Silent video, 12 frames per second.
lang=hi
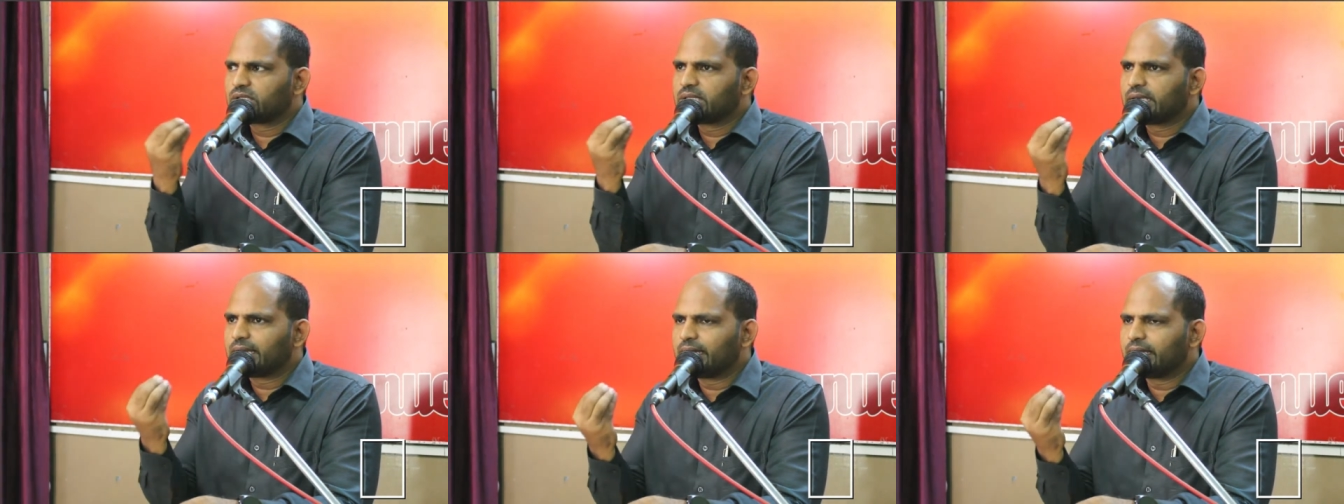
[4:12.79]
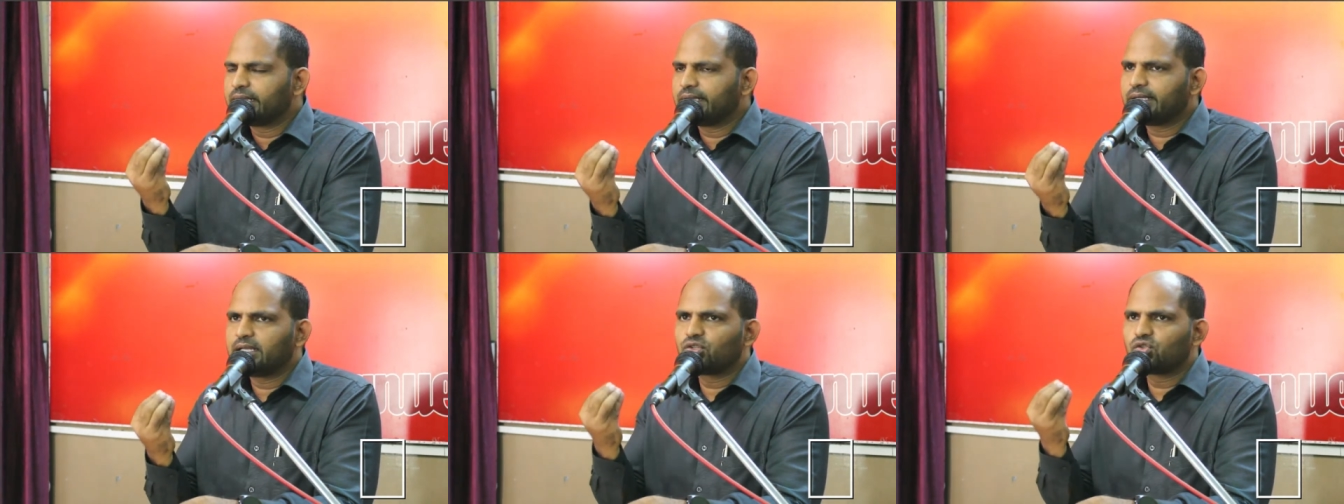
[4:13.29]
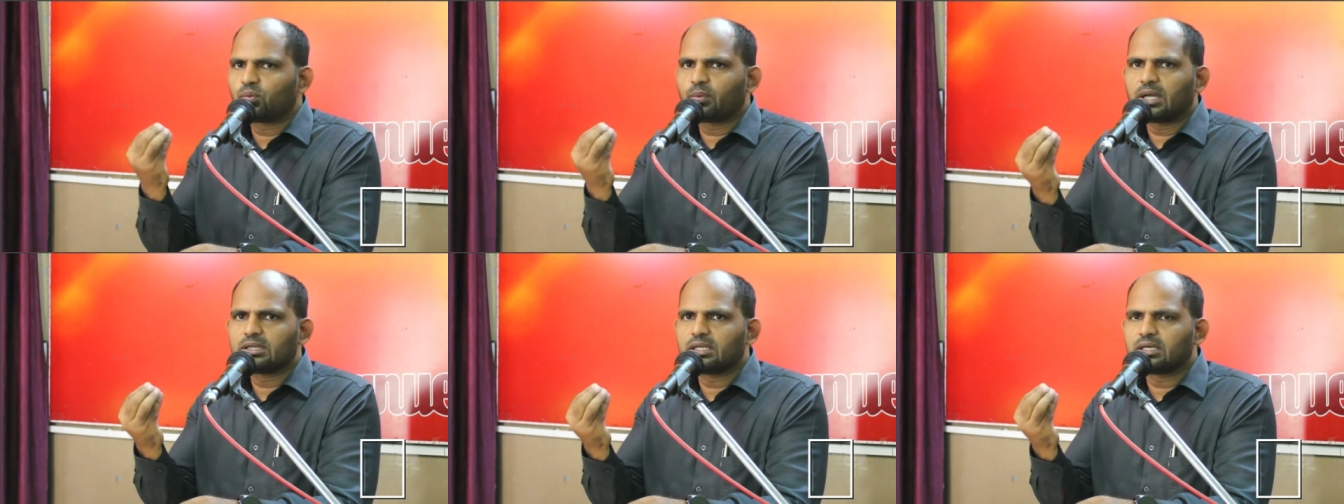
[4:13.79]
दिखाने के लिए जो
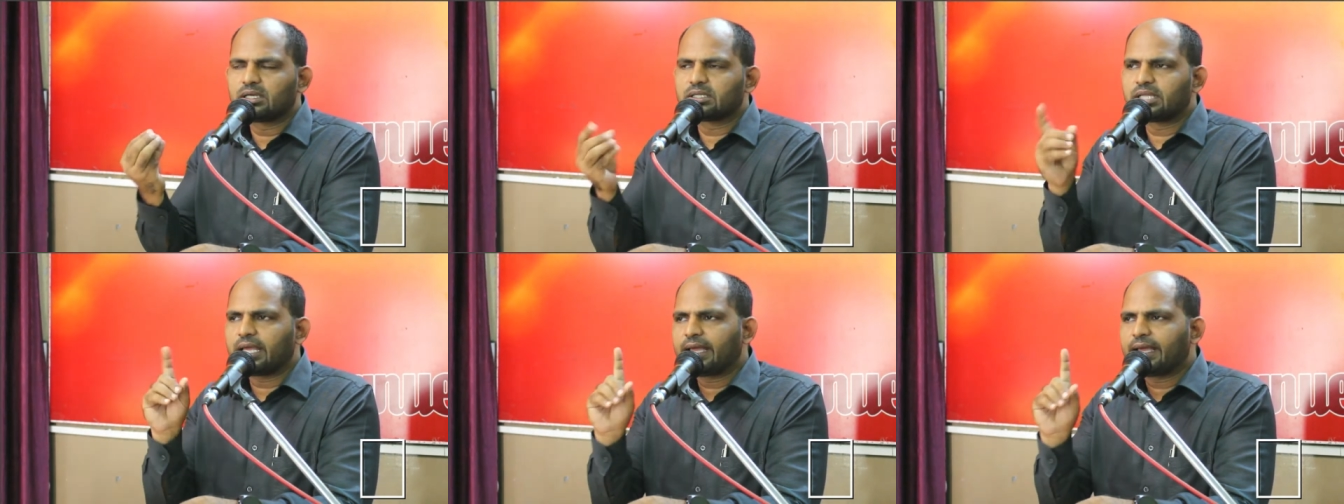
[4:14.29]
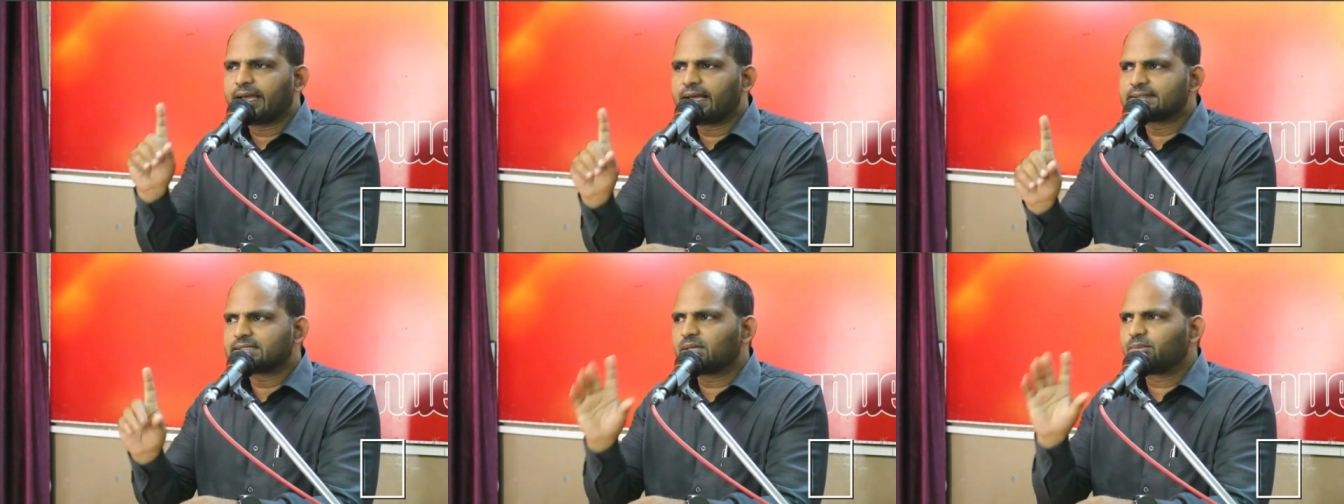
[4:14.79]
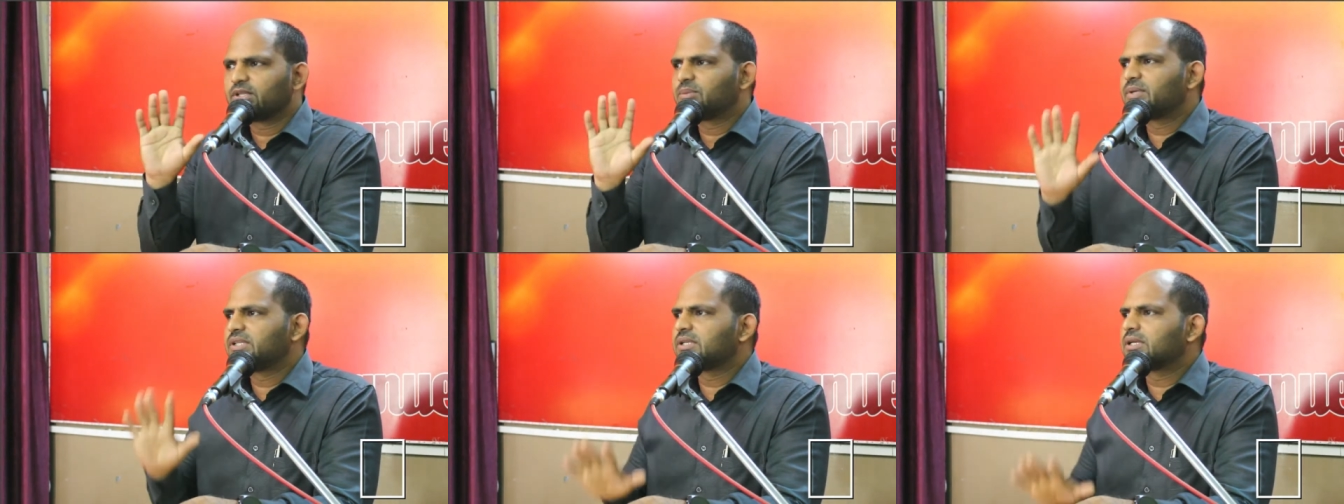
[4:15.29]
प्रार्थना करते हैं ऐसा मत
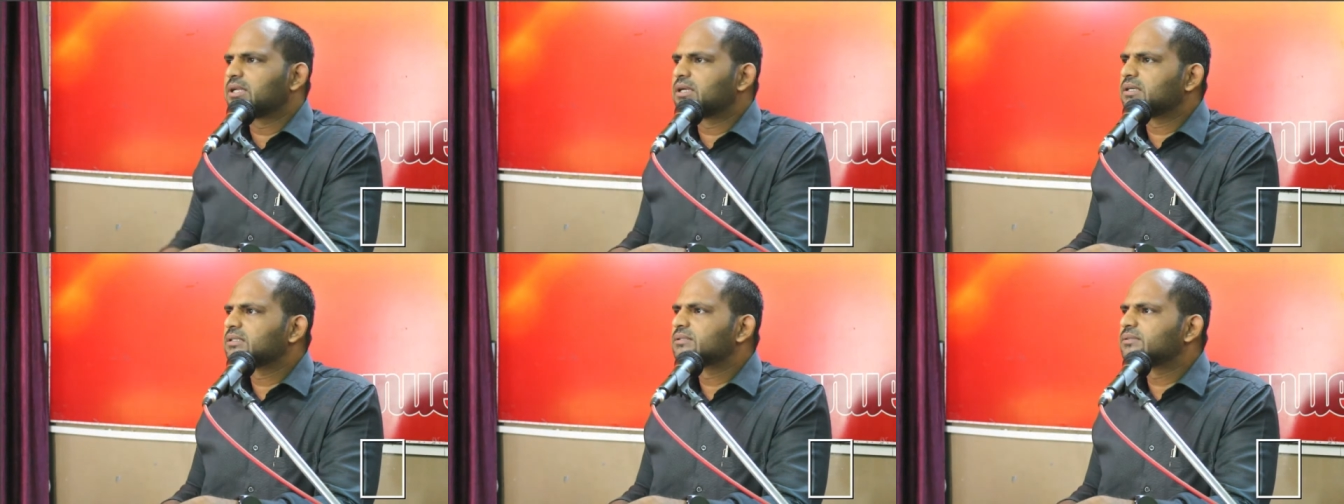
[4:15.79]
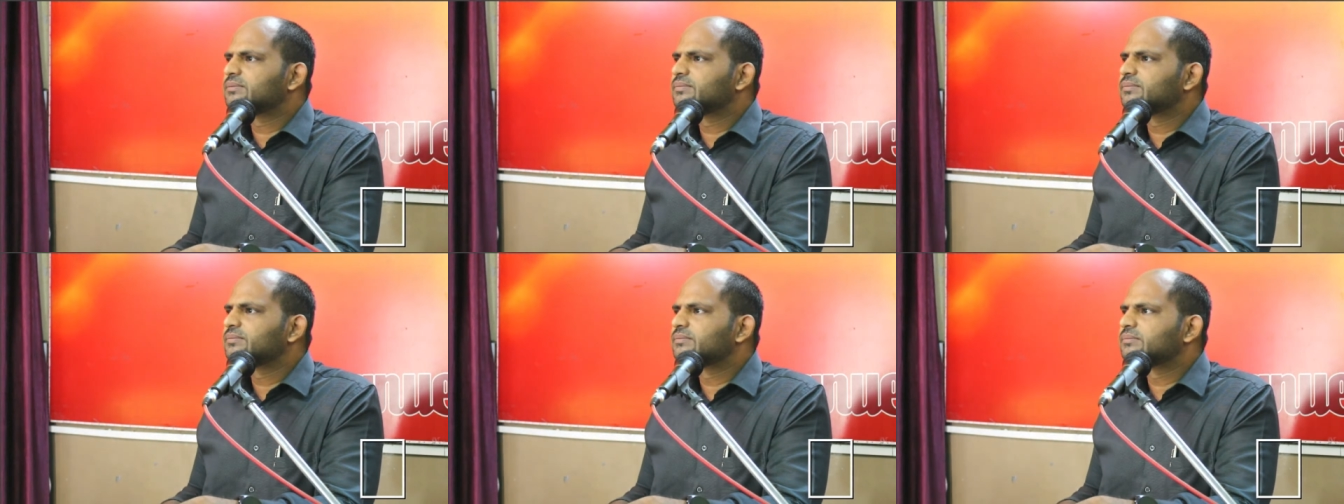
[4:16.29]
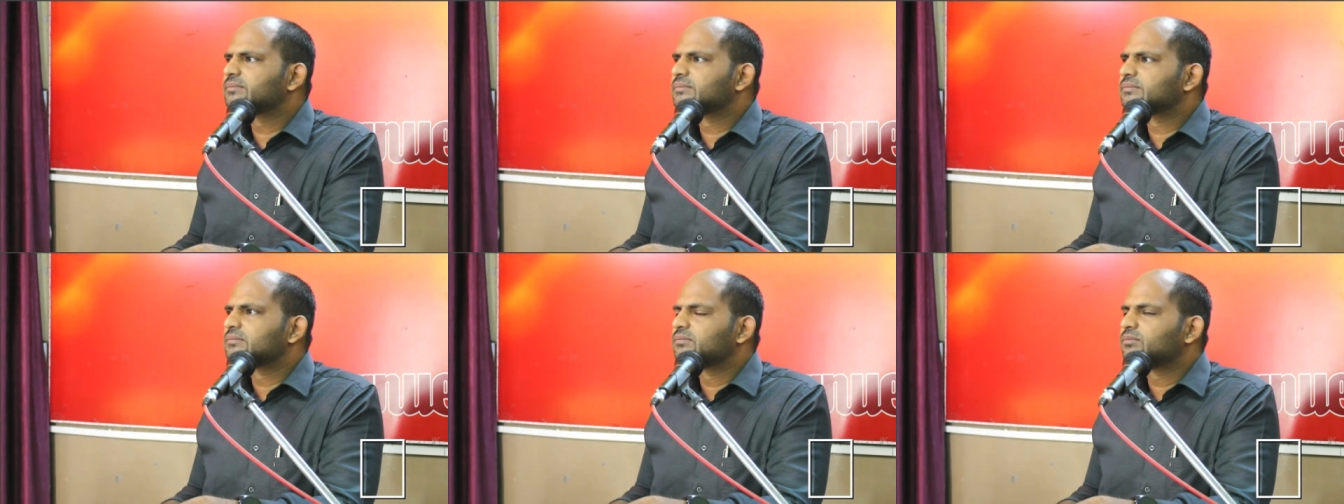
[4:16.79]
बन जाना
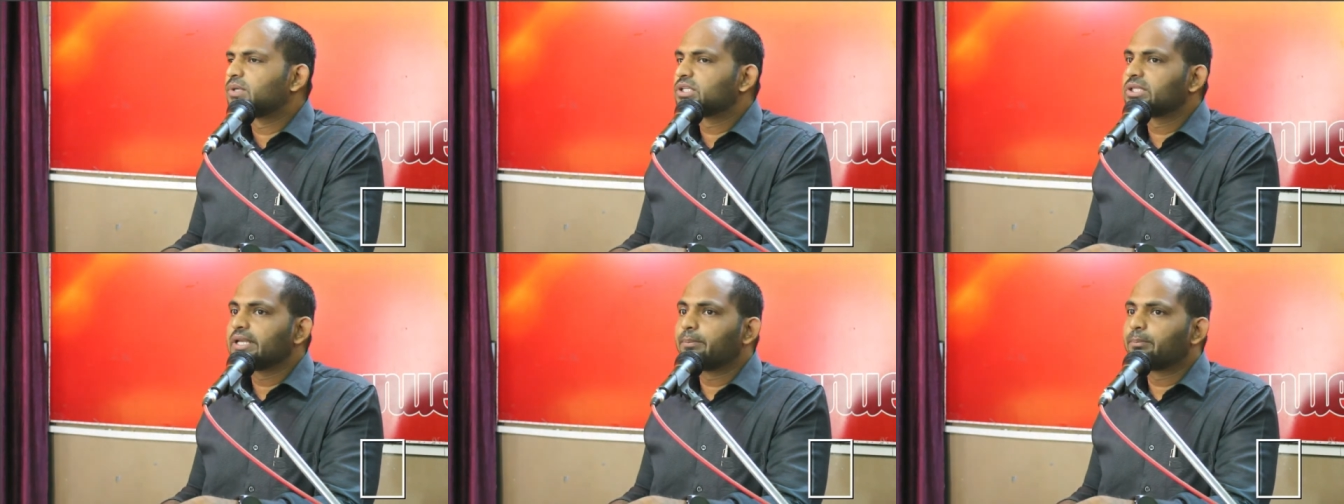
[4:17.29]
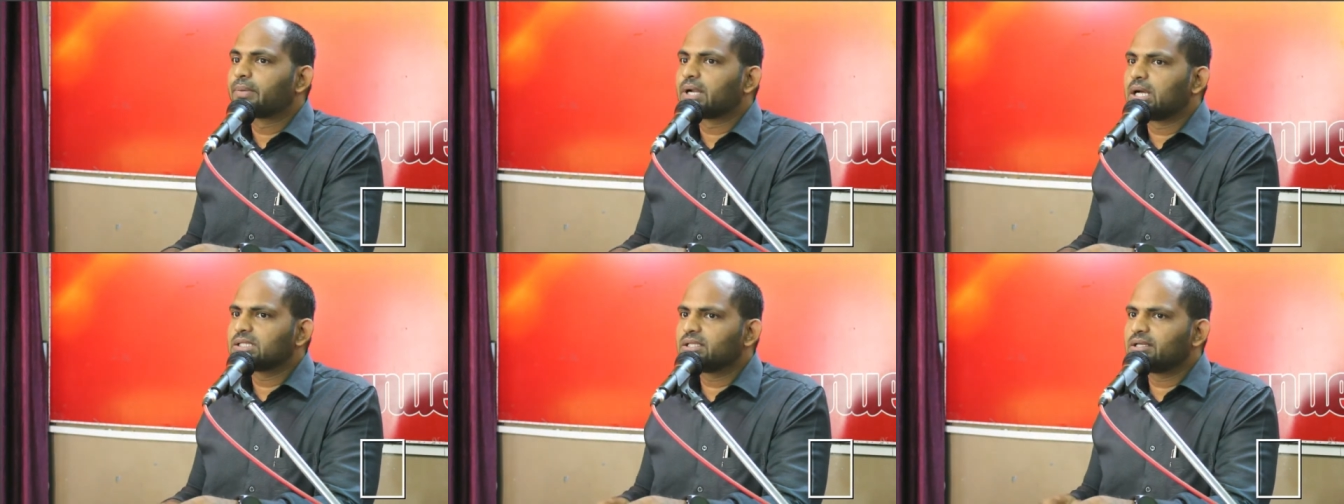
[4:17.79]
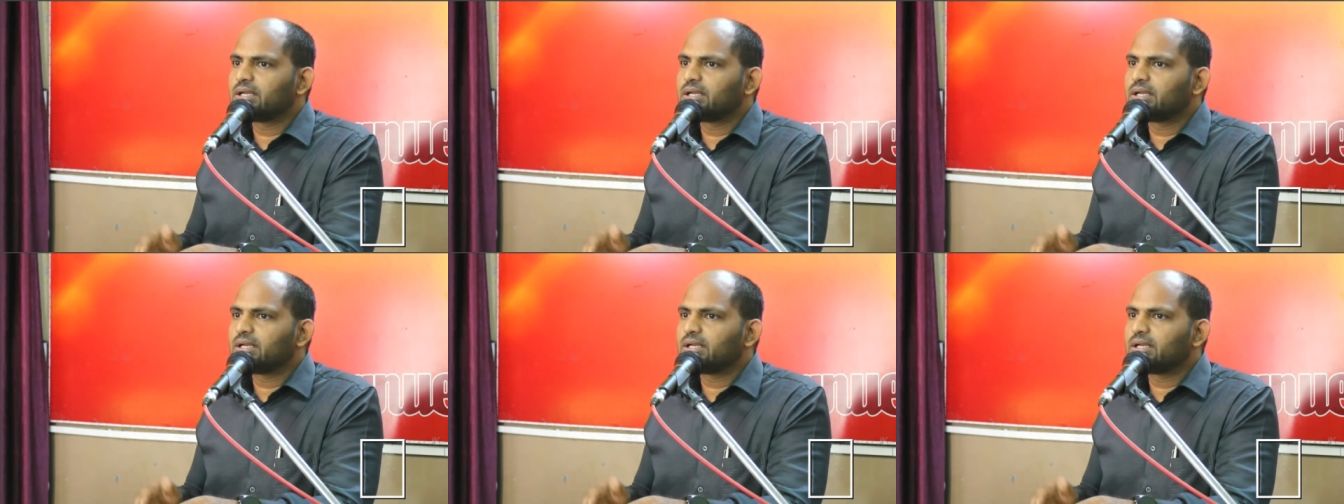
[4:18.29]
पर तेरी प्रार्थना